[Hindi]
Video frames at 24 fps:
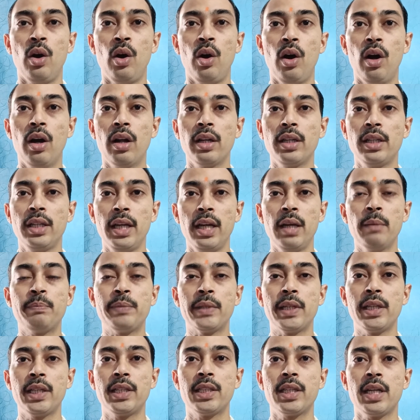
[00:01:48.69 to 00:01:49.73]
और ये
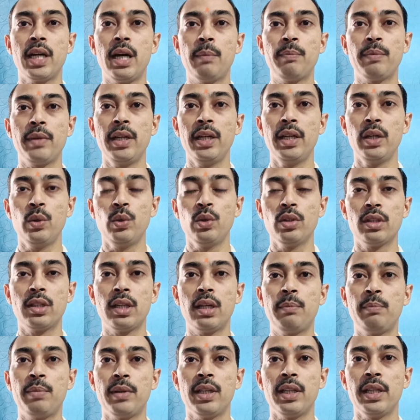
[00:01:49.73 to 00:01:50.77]
परीक्षा आपकी
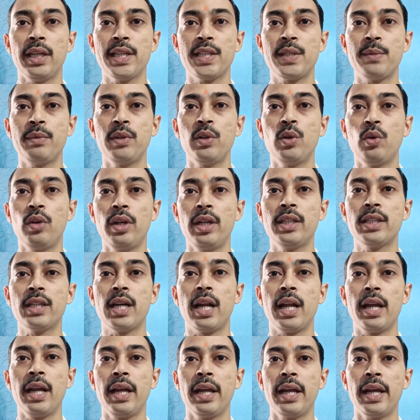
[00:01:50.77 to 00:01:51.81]
उत्तर प्रदेश में होने जा
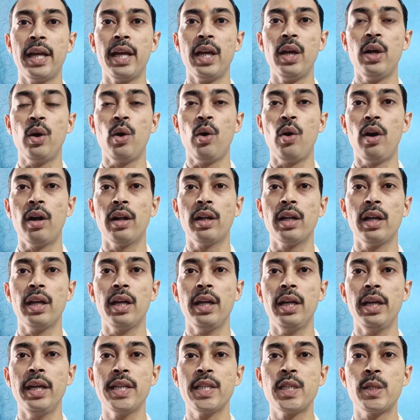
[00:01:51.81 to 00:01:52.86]
रही है और
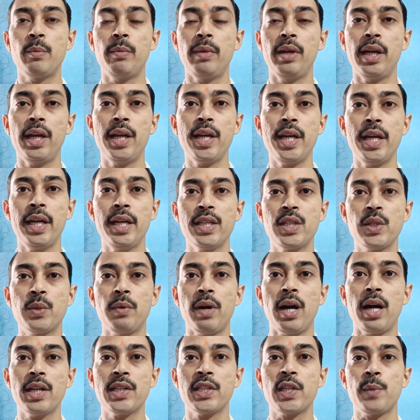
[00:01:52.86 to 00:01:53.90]
इसमें इस
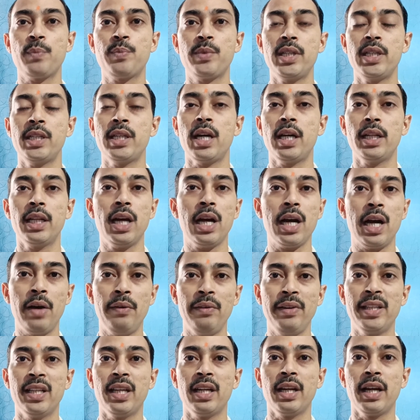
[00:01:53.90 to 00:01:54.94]
बार सबसे ज़्यादा
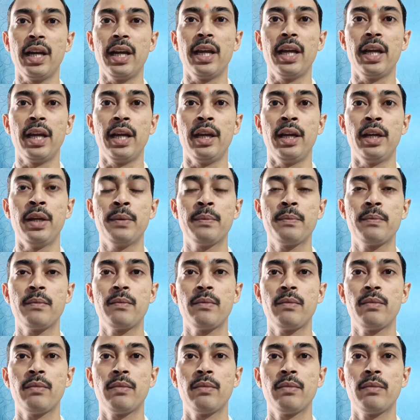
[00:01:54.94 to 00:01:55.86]
आवेदन गए हैं